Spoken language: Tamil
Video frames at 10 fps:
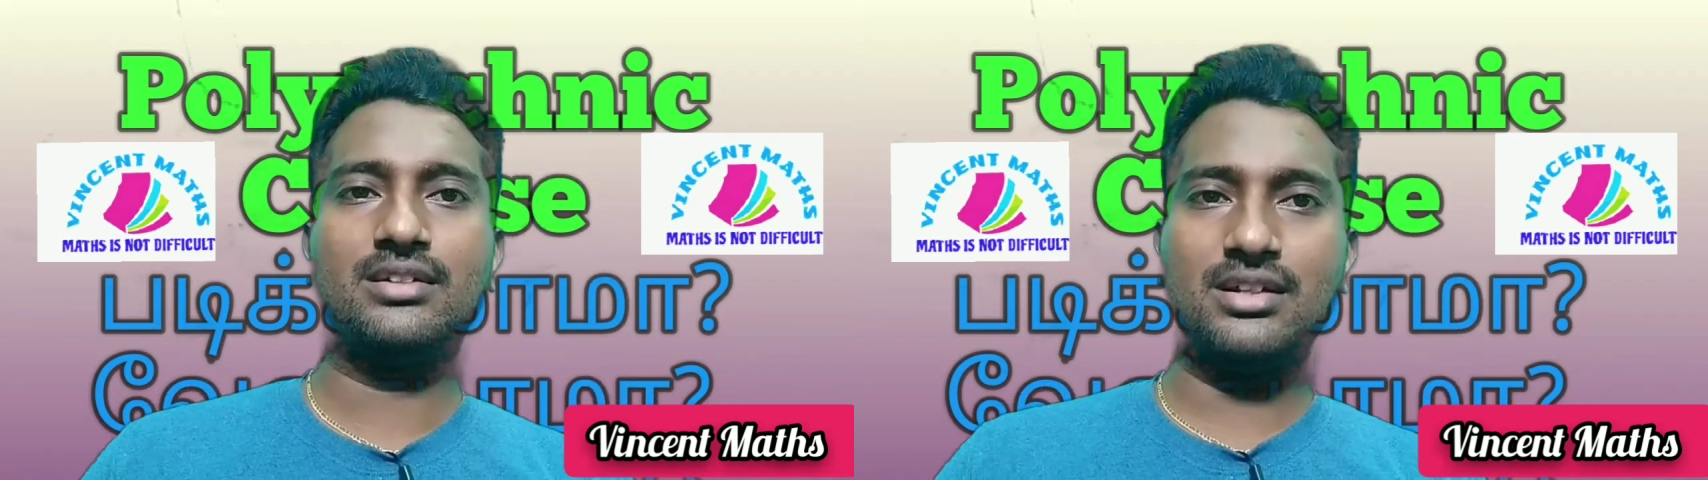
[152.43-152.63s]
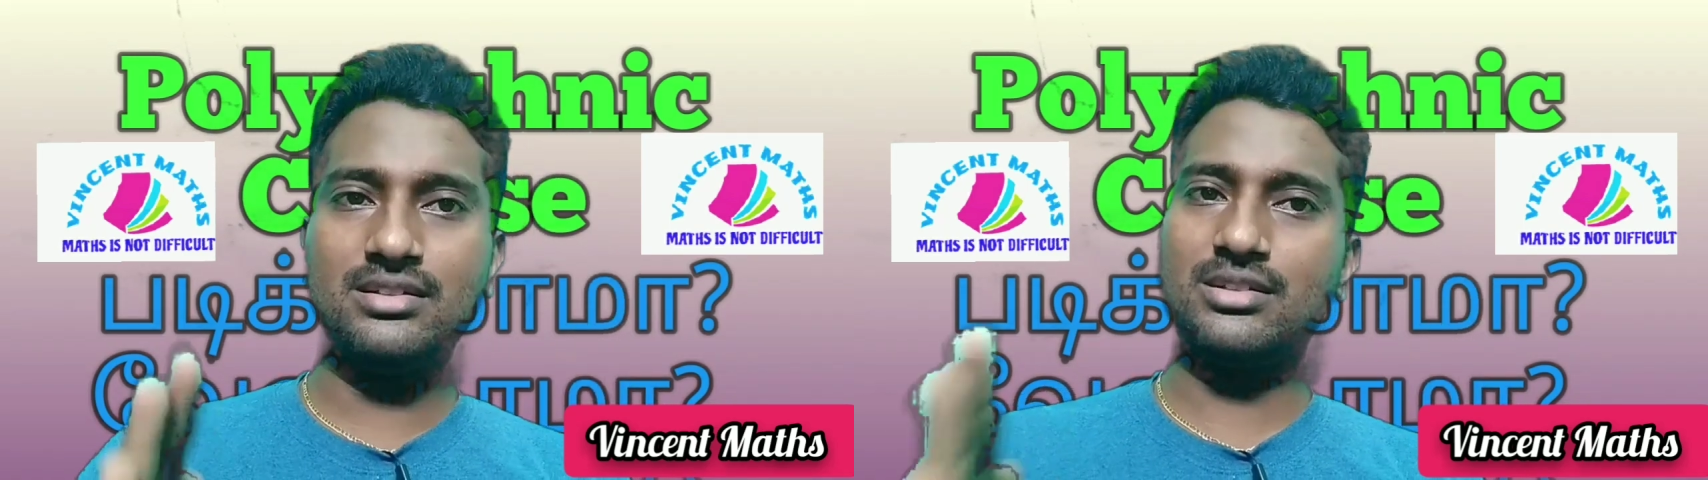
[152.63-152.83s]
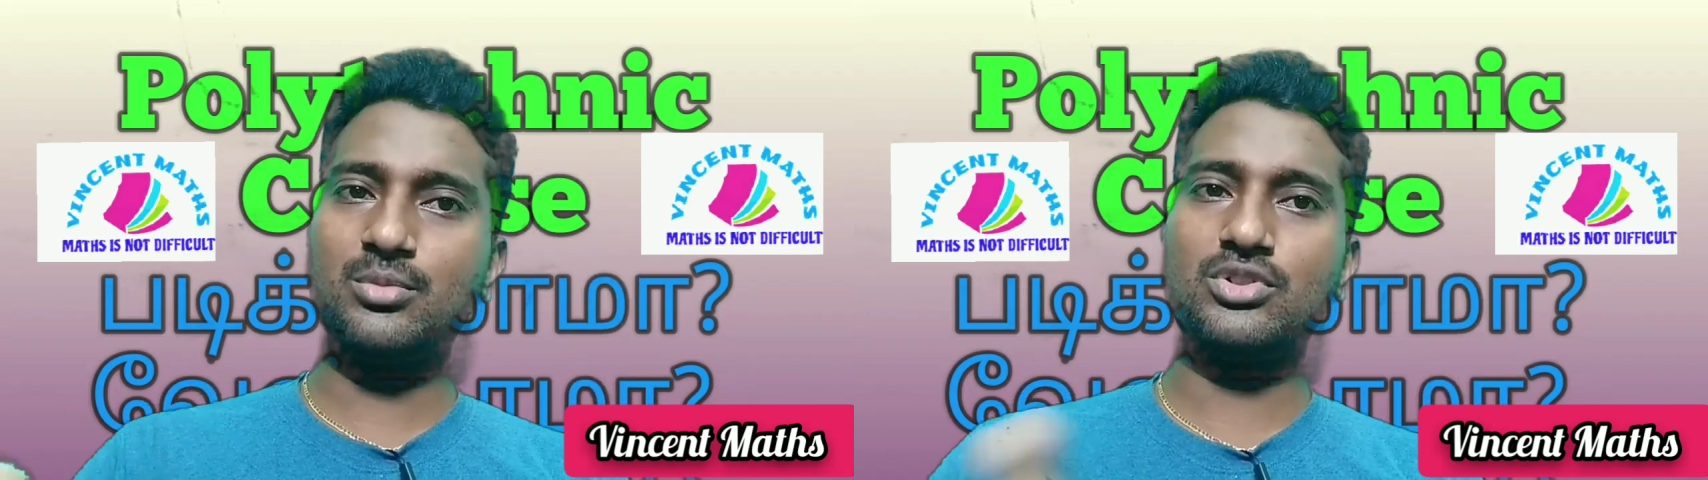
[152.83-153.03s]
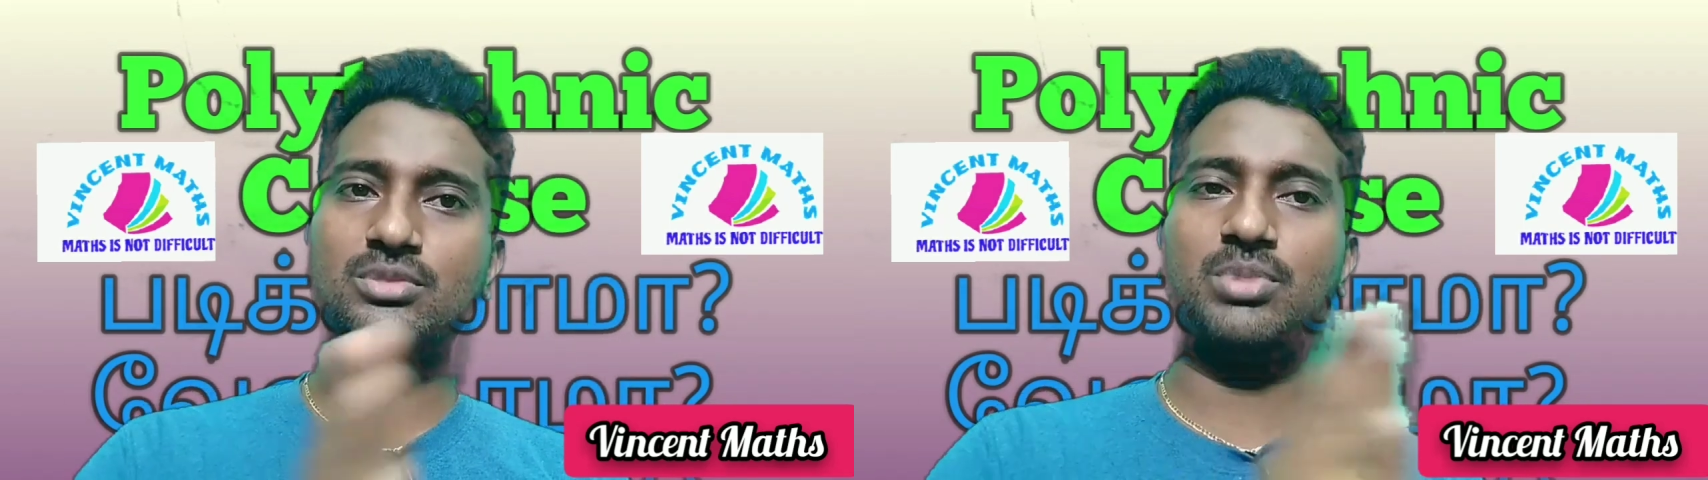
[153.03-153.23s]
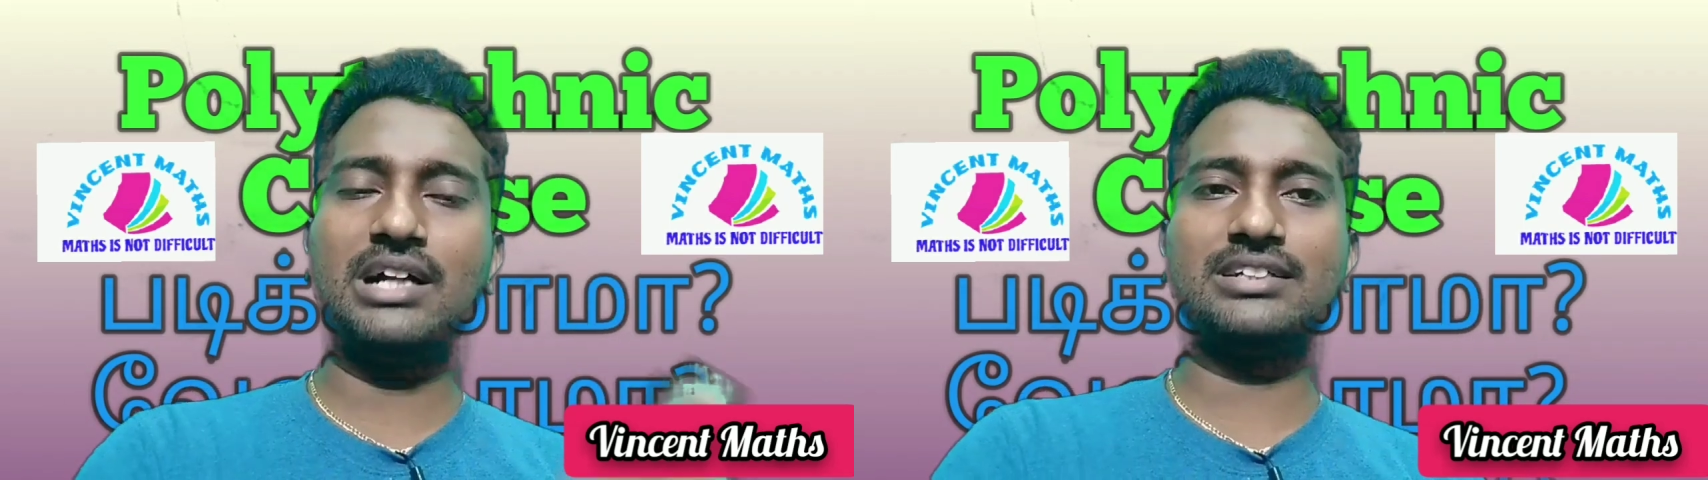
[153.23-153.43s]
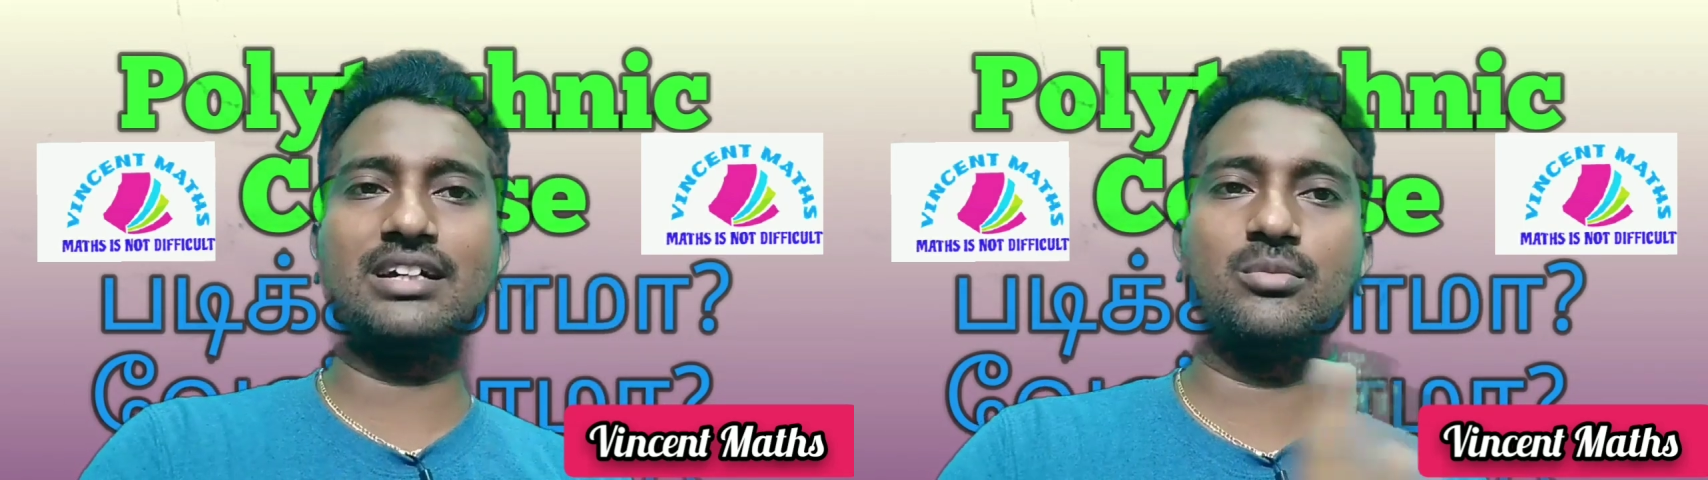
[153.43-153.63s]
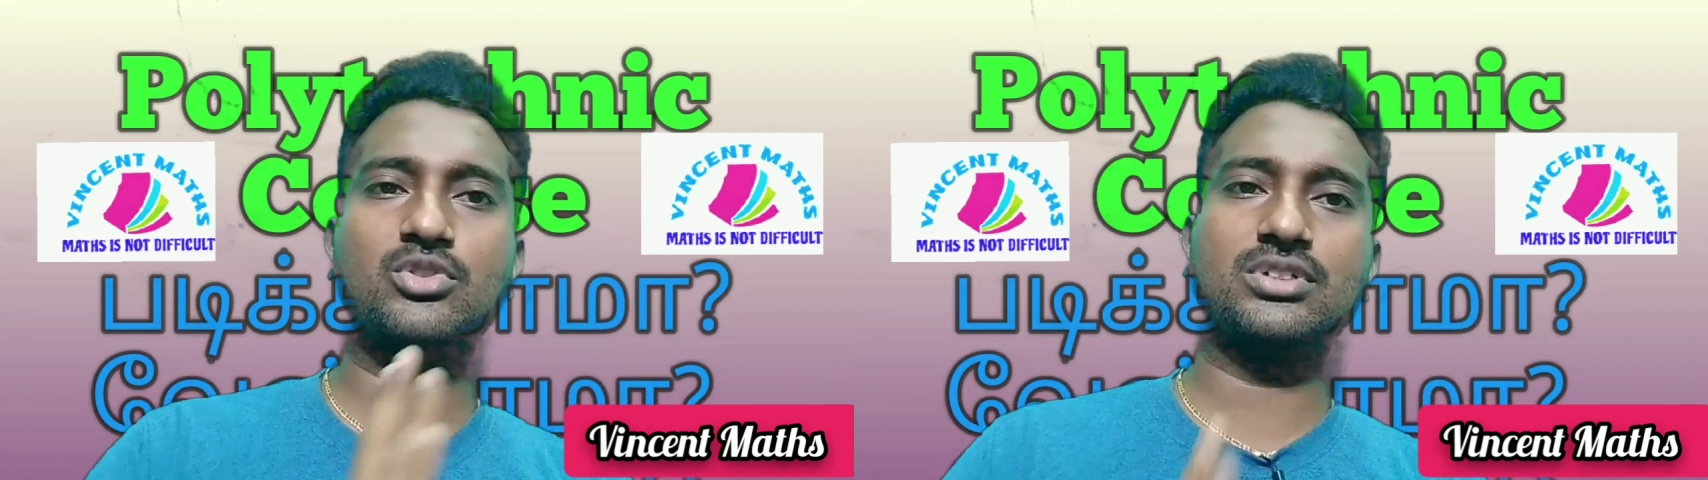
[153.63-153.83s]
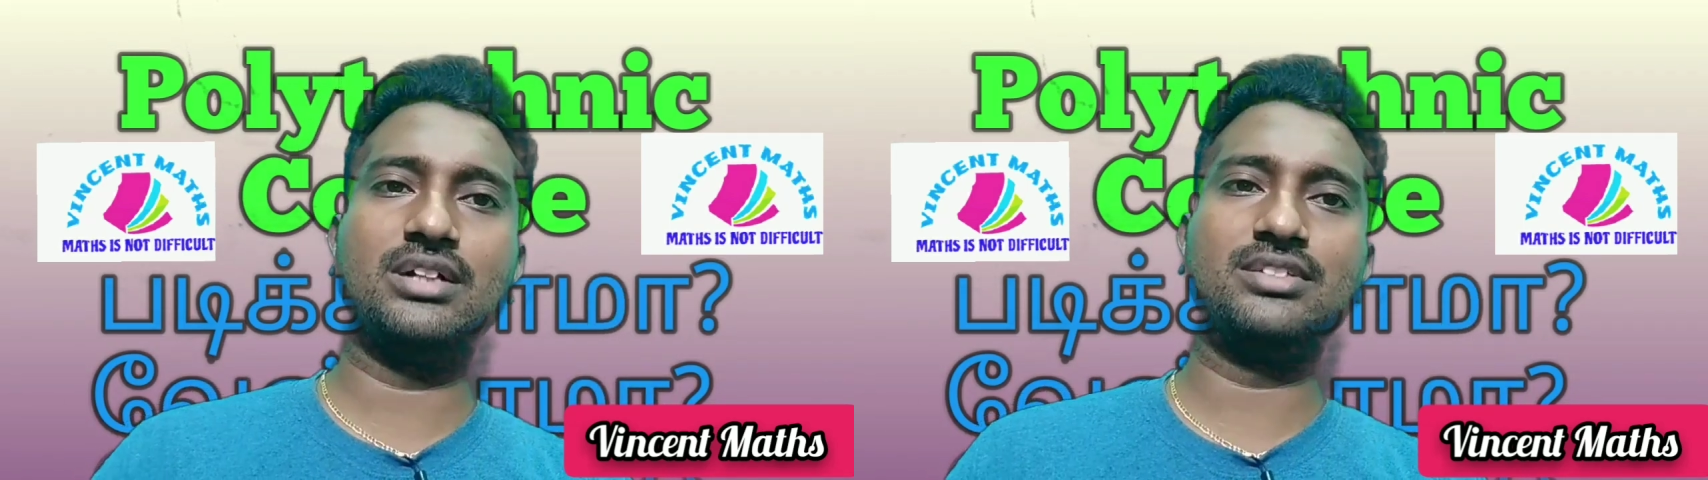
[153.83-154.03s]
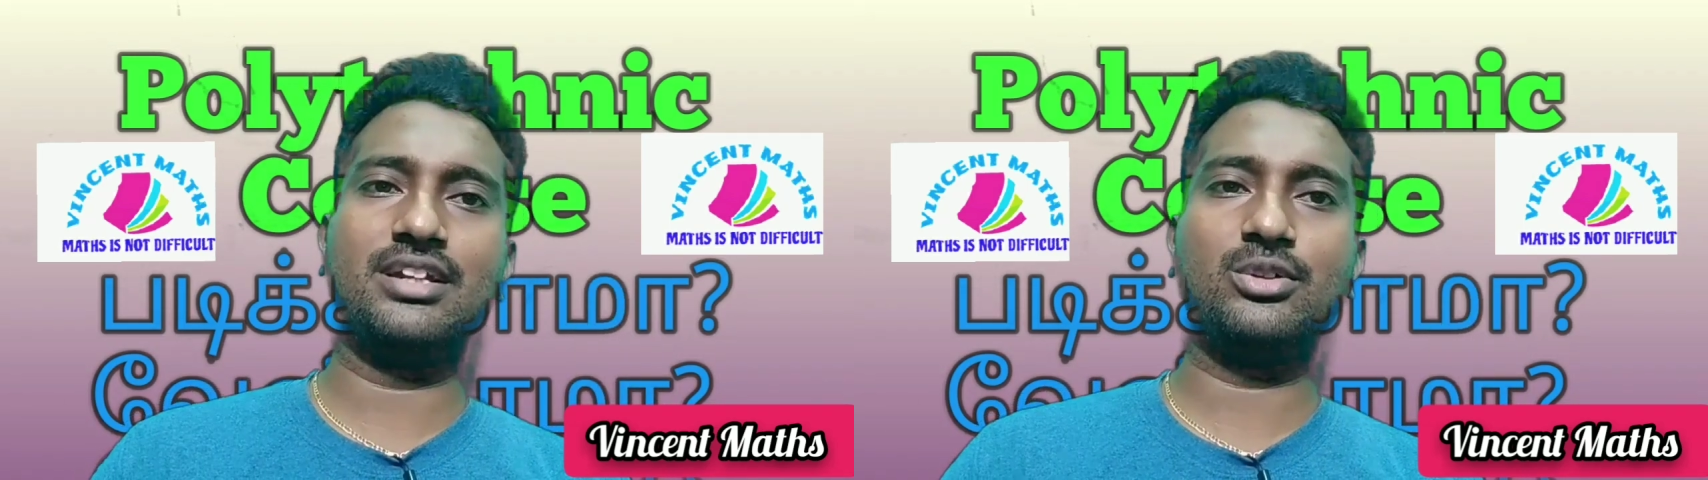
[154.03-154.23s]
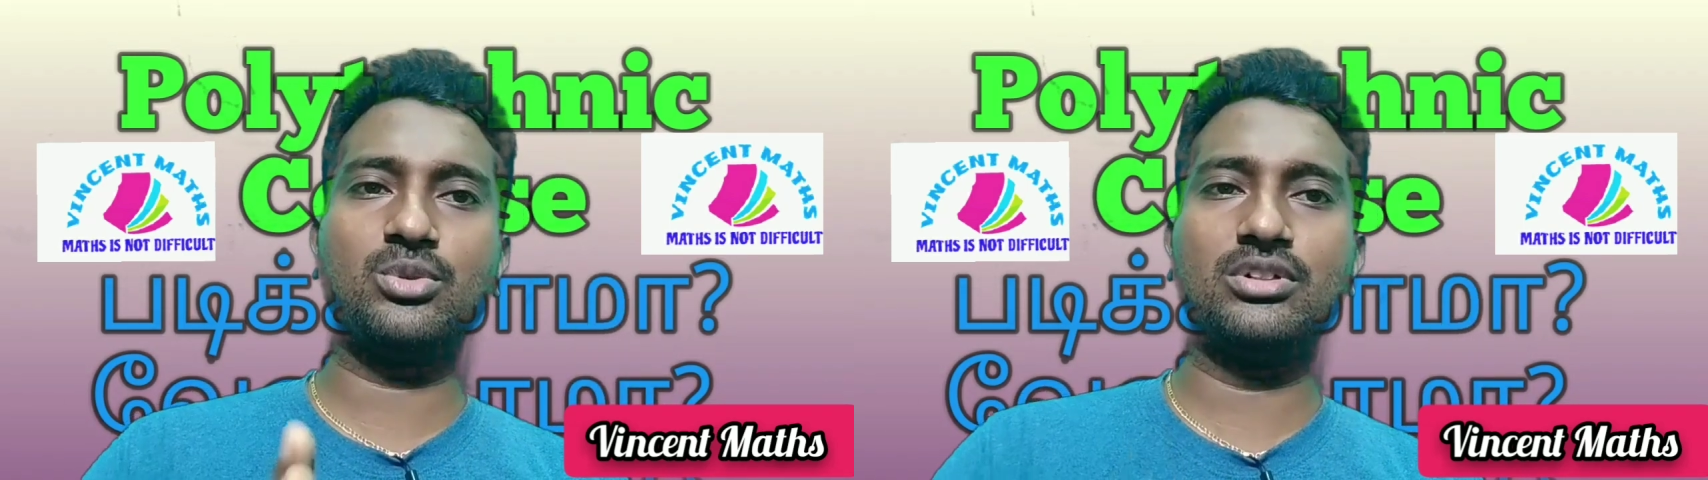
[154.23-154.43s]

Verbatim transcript: டென்த்து முடிச்சு பாலிடெக்னிக் முடித்தாலும் சரி